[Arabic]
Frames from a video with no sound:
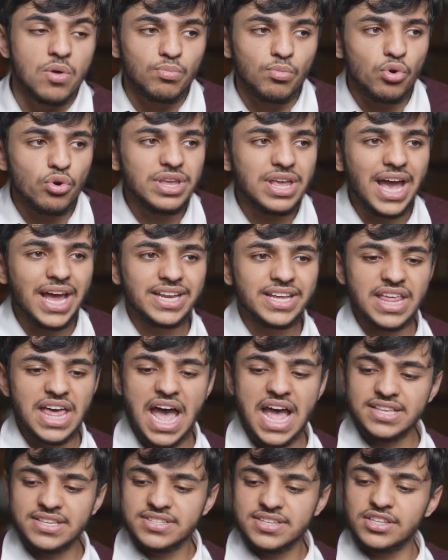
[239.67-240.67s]
مو يعني إذا
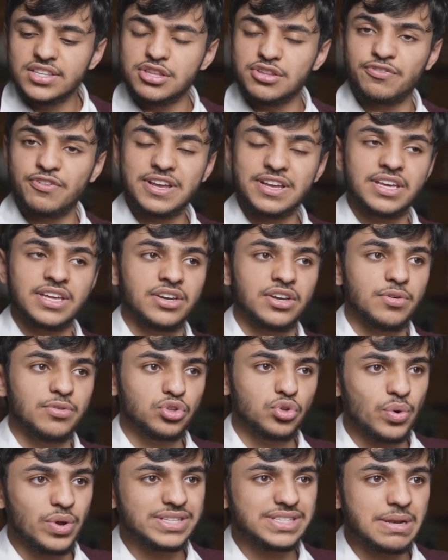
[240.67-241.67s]
أنت صرت تفكر
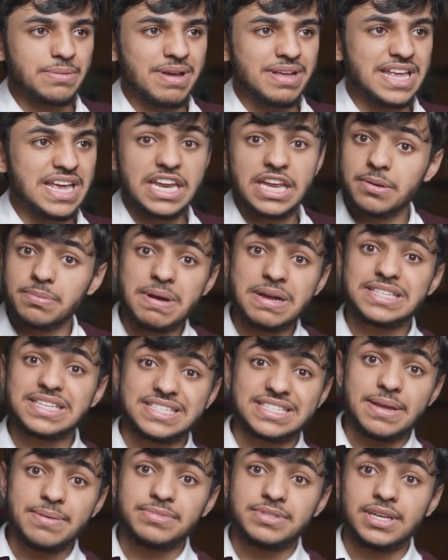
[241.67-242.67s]
طويلة المدى أنك ما
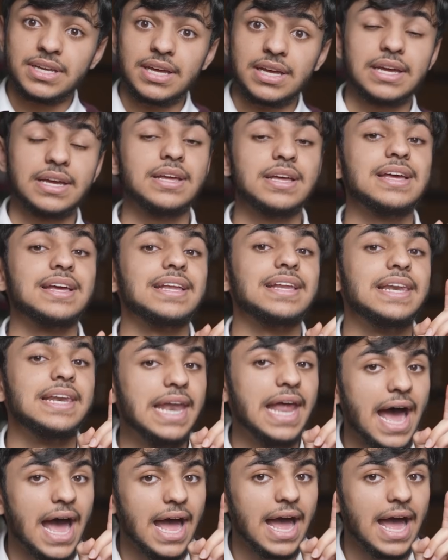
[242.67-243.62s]
تستمتع لا